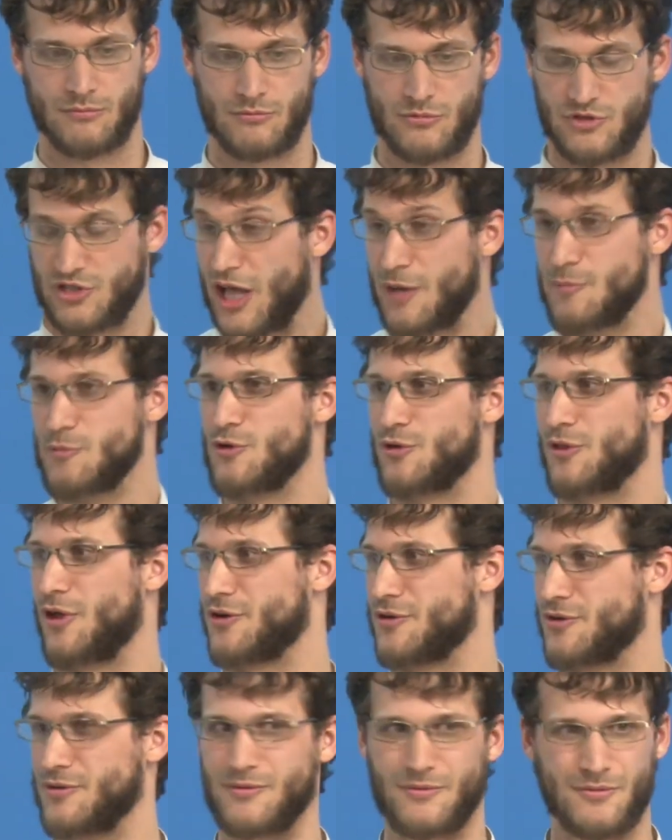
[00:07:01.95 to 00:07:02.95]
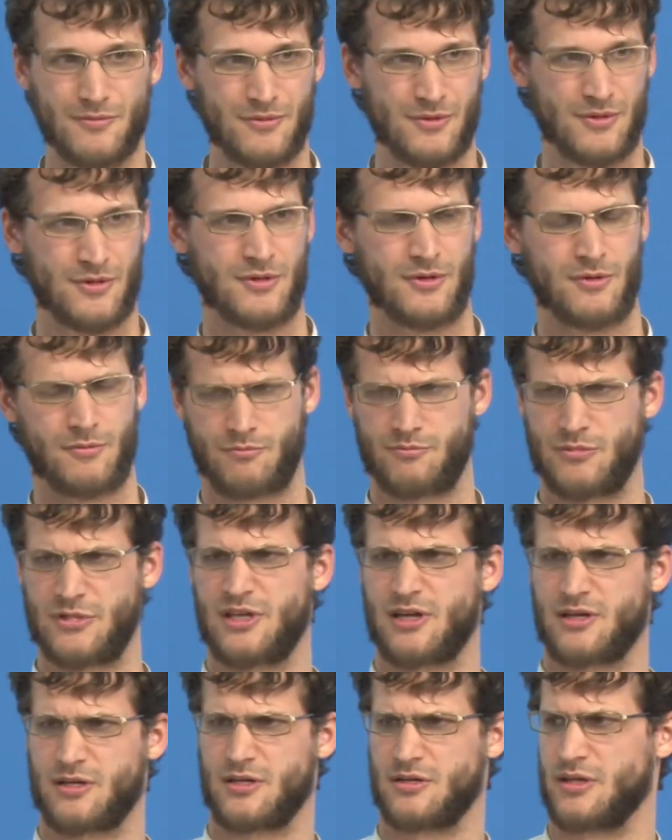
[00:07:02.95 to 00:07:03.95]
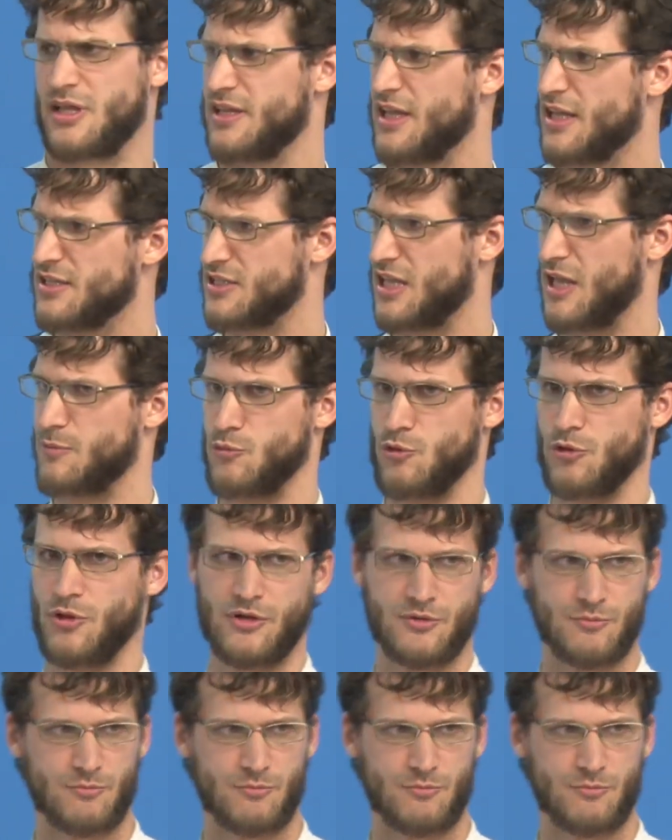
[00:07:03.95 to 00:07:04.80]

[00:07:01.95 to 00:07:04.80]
Saymıyorlar. Bir dakika neden saymıyorlar?